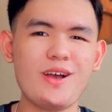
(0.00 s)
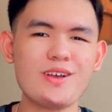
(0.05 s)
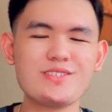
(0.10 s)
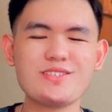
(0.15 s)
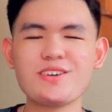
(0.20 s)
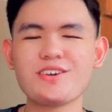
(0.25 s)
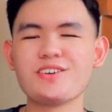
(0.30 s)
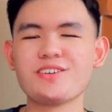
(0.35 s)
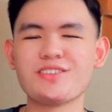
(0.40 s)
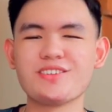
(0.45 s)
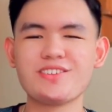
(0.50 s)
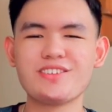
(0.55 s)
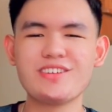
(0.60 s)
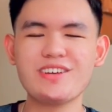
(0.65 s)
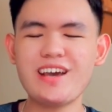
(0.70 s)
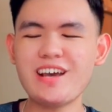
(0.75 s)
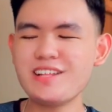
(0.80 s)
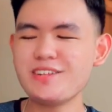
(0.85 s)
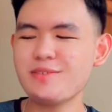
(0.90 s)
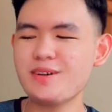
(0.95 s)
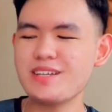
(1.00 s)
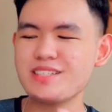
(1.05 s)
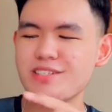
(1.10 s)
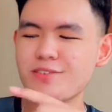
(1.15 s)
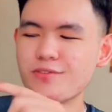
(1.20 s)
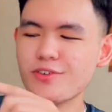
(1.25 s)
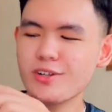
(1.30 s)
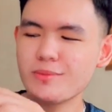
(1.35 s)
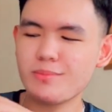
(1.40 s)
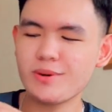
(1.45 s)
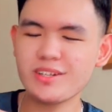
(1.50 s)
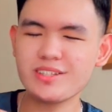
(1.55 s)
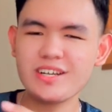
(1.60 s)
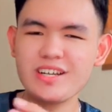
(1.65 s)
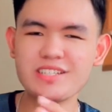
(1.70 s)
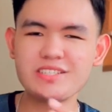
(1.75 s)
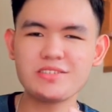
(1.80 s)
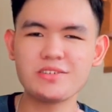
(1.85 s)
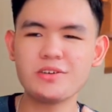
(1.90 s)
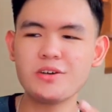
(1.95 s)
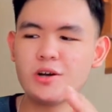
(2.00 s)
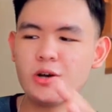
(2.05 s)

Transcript: So, yun. Anyway, sa front part guys, no,